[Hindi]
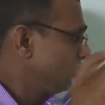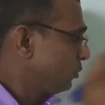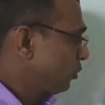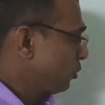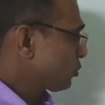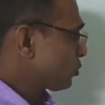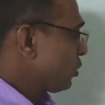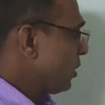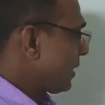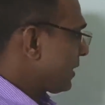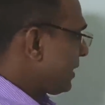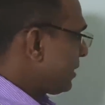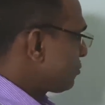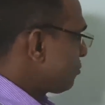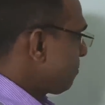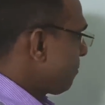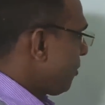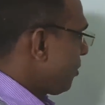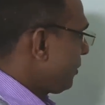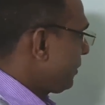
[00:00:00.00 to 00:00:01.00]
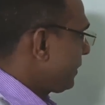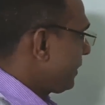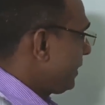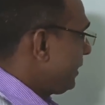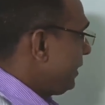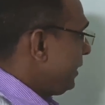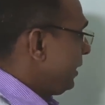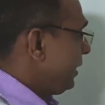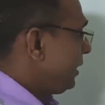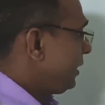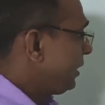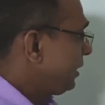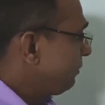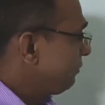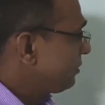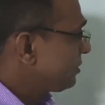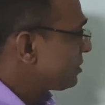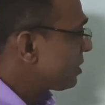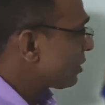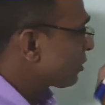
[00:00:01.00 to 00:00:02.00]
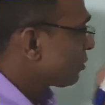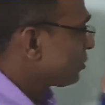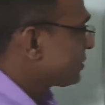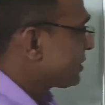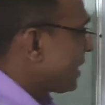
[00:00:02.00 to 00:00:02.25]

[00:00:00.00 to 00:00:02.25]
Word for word: दोस्तों अगला जो पॉइंट है इंडिविजुअल को